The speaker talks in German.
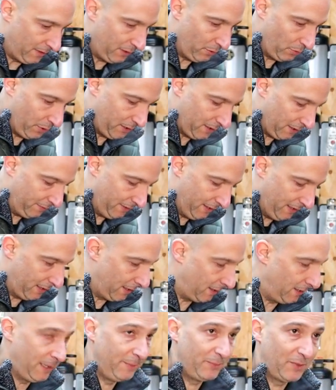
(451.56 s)
Wenn ihr euch da
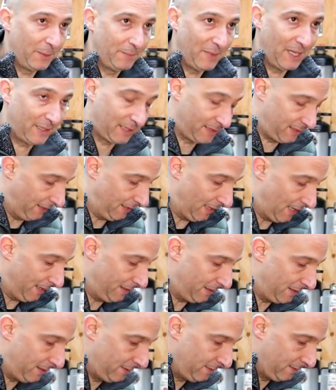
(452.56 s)
weniger nehmt, dann macht das in
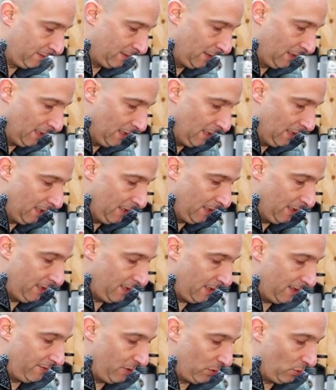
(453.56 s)
einer.
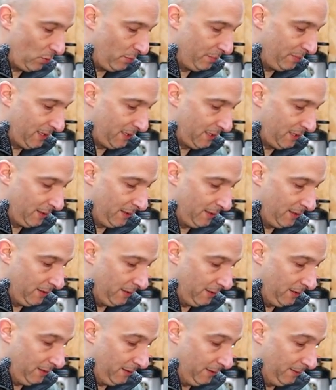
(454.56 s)
Hier haben wir noch ein bisschen
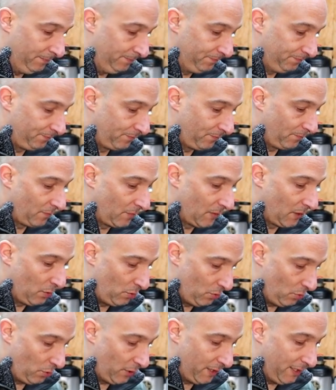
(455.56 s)
äh,
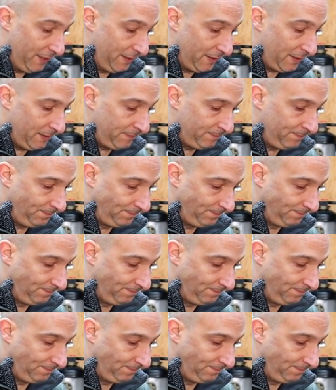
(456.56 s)
Koriander.